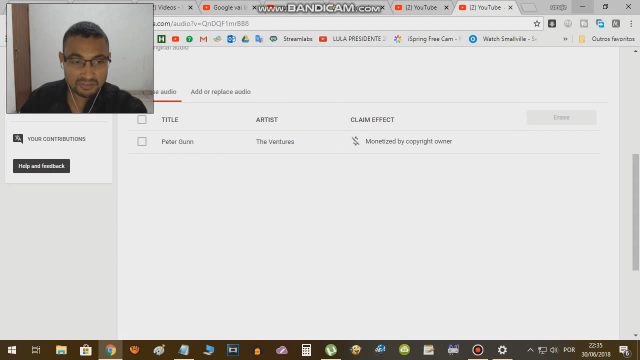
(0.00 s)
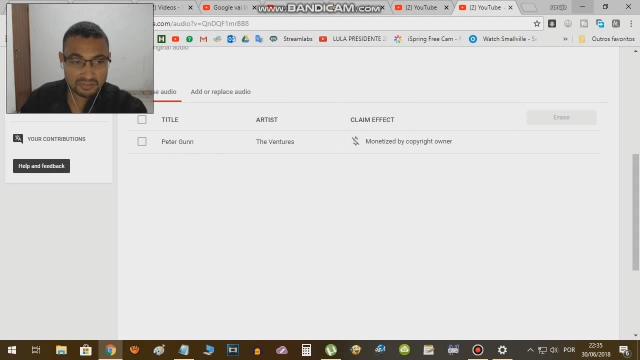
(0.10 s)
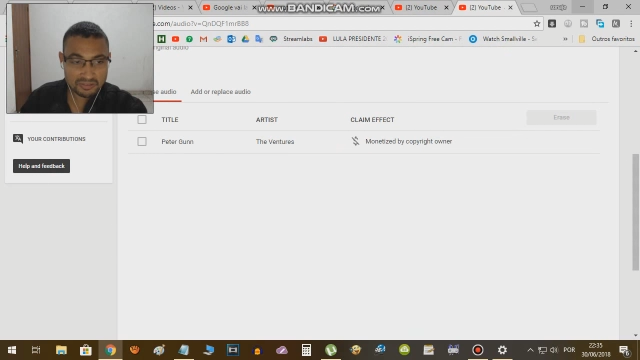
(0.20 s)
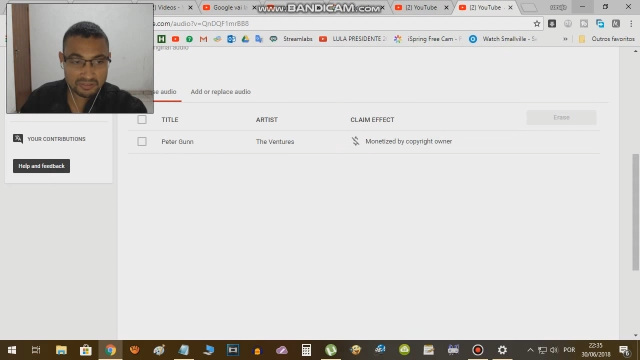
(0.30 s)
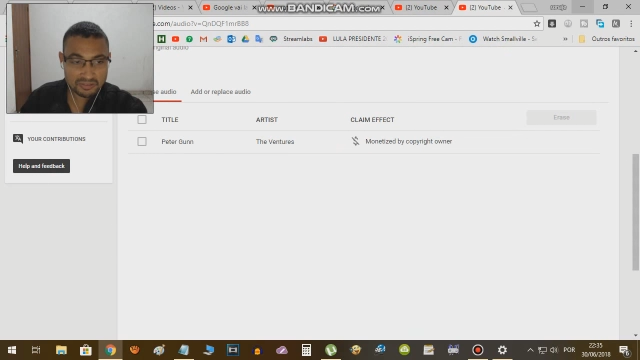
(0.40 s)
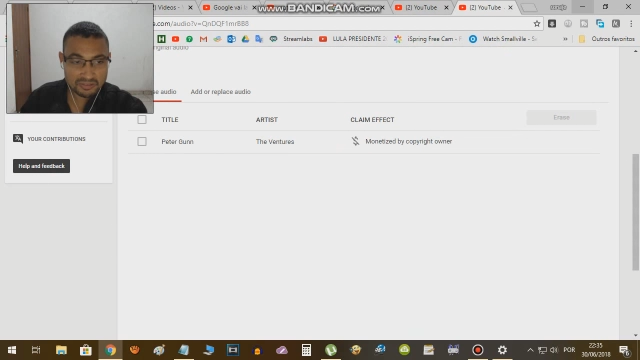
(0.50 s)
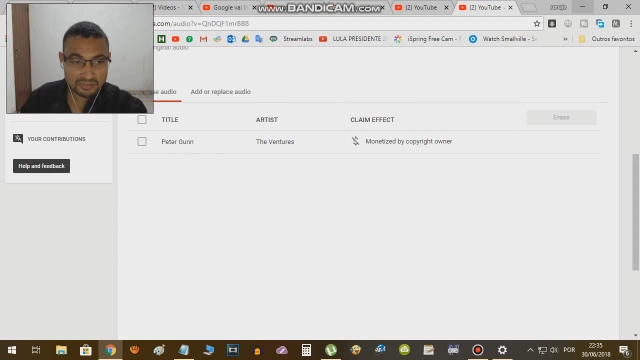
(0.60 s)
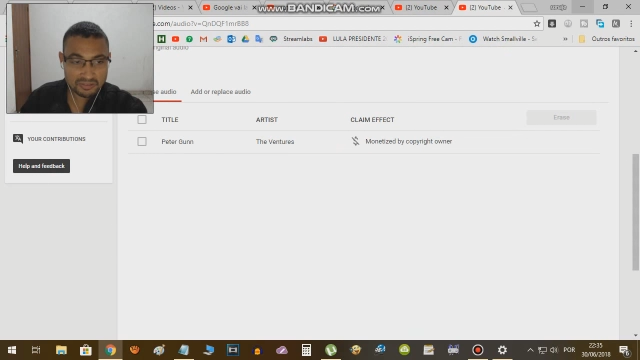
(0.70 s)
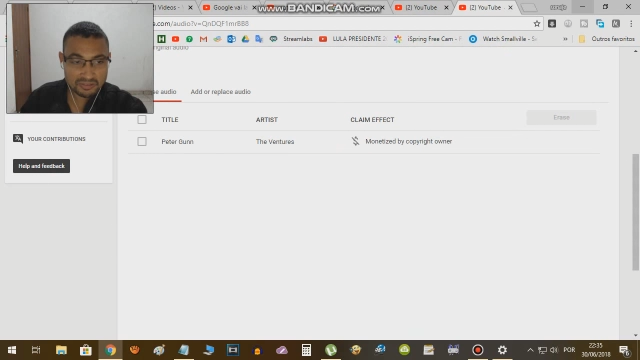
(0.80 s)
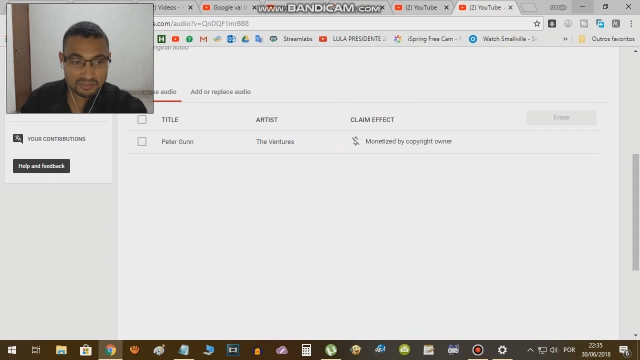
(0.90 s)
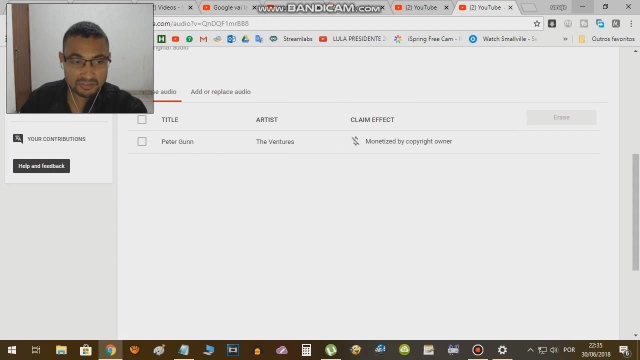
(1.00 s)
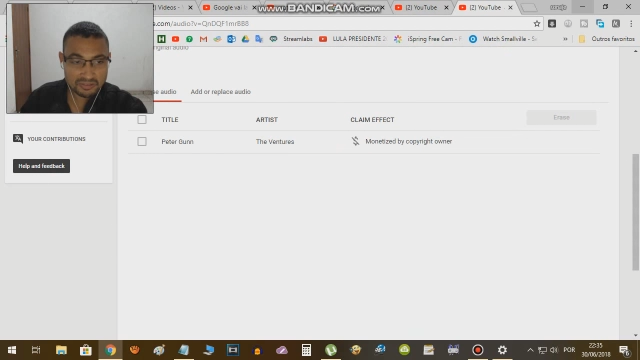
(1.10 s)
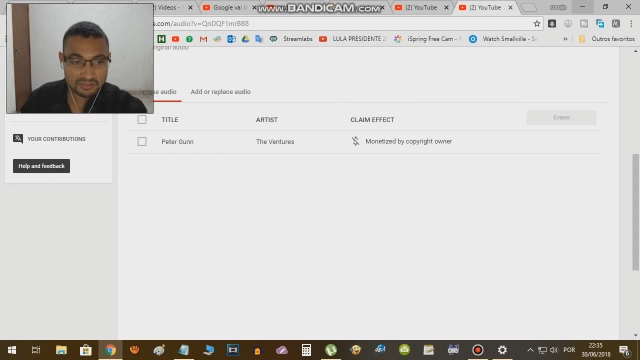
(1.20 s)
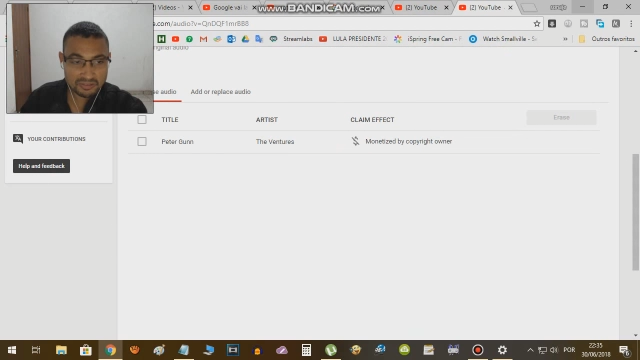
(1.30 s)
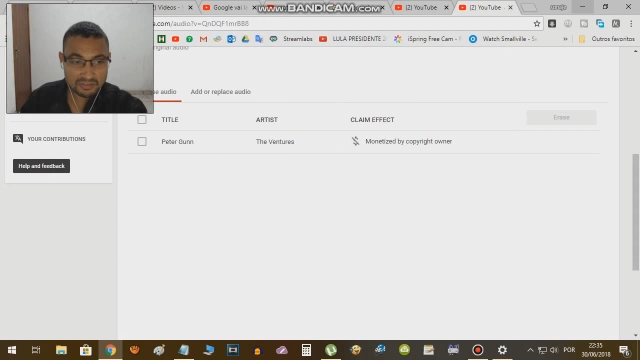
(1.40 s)
Gunn,
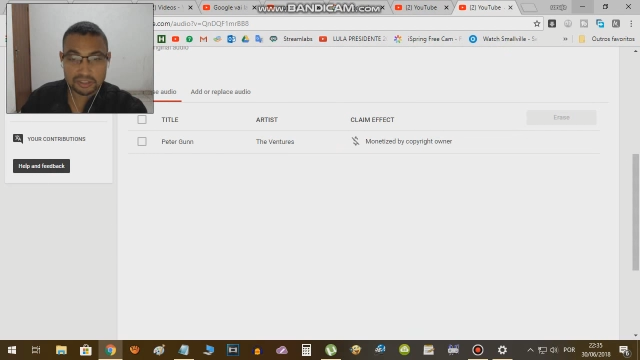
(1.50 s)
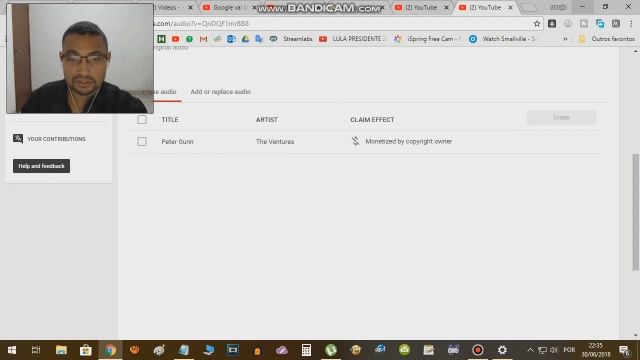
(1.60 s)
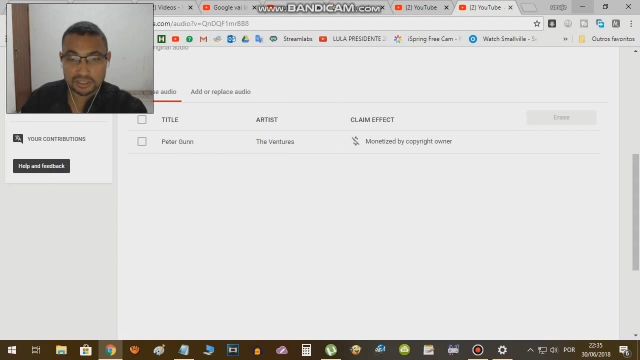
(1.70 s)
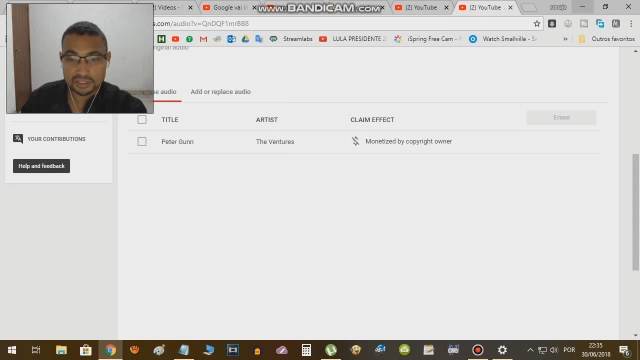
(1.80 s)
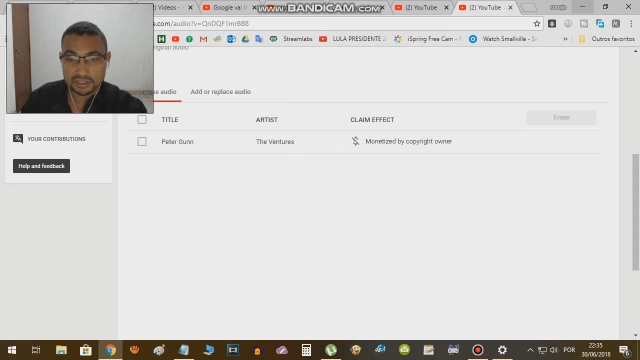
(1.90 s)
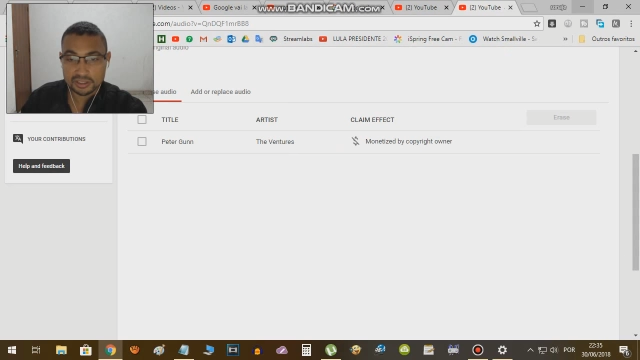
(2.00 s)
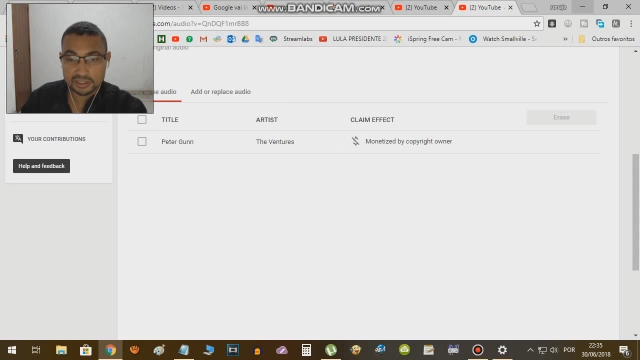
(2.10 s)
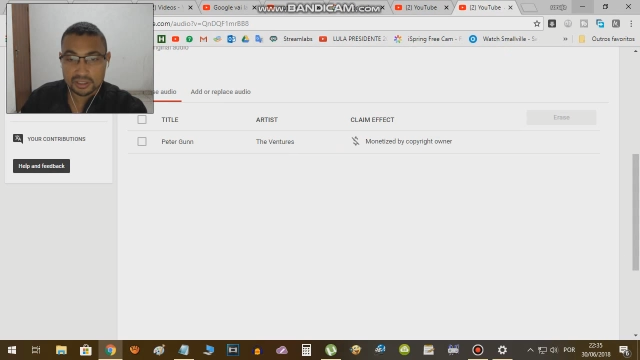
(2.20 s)
artista The Ventures.